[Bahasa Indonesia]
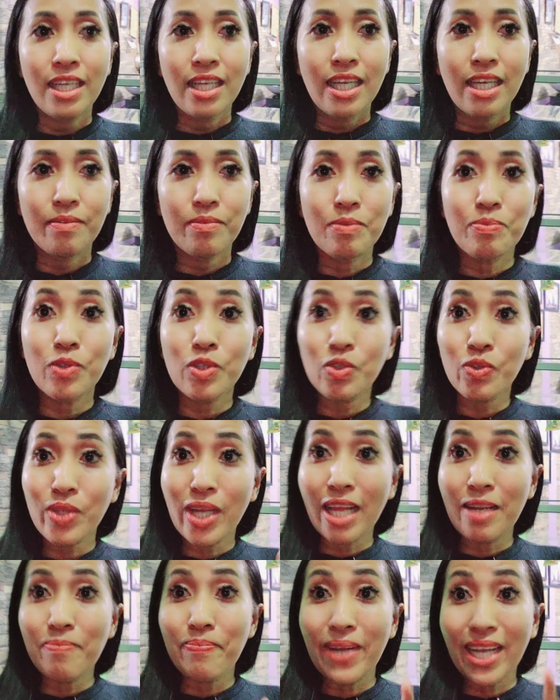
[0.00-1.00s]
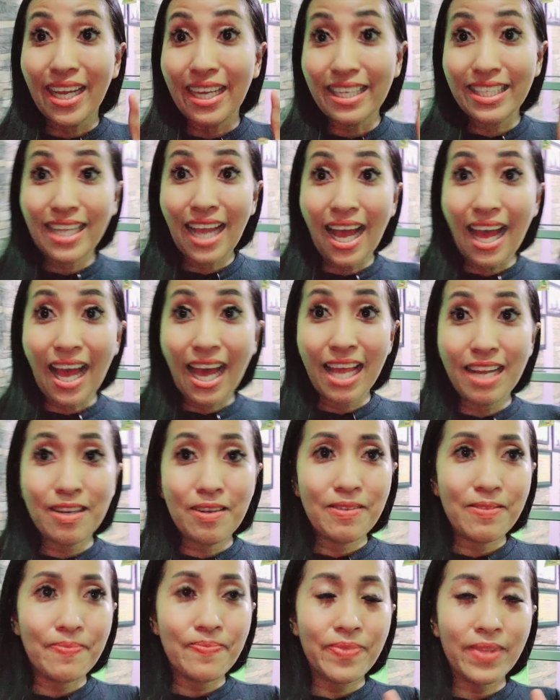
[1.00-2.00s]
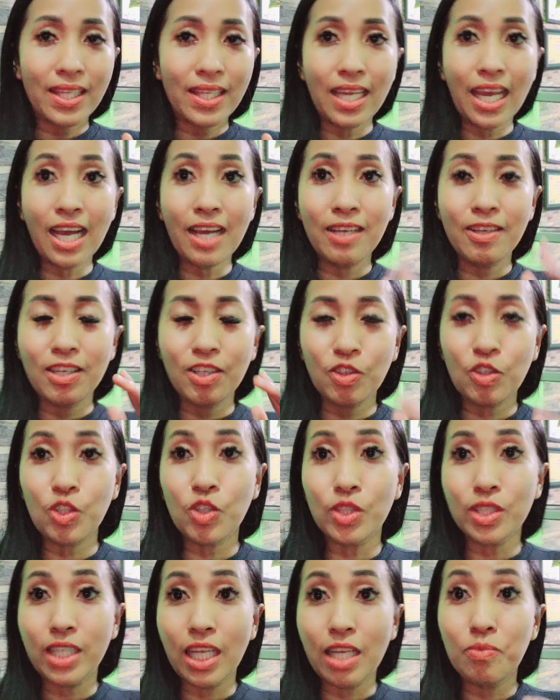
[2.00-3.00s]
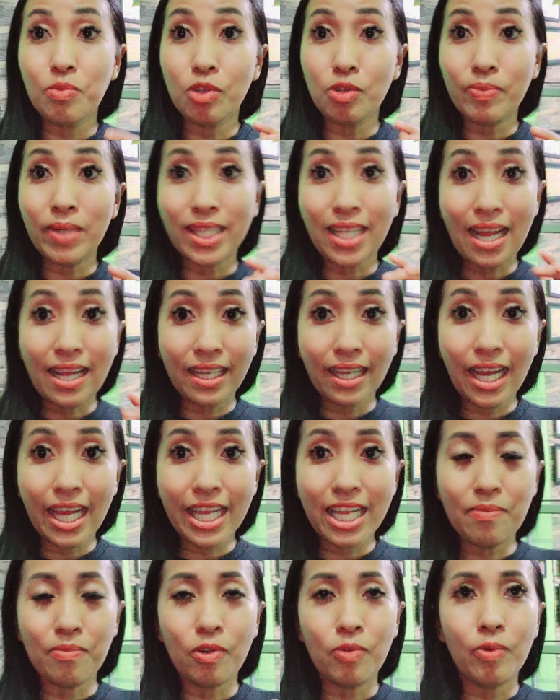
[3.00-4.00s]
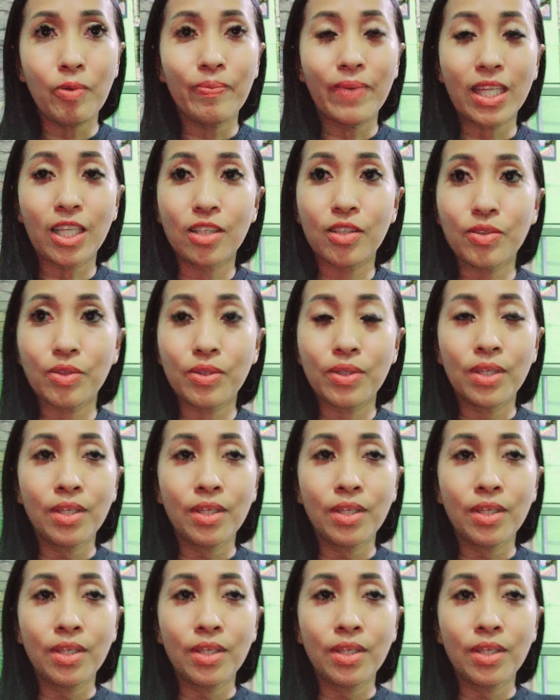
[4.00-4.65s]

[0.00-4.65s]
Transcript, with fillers: membutuhkan pekerjaan ya khususnya ibu rumah tangga yang mau membantu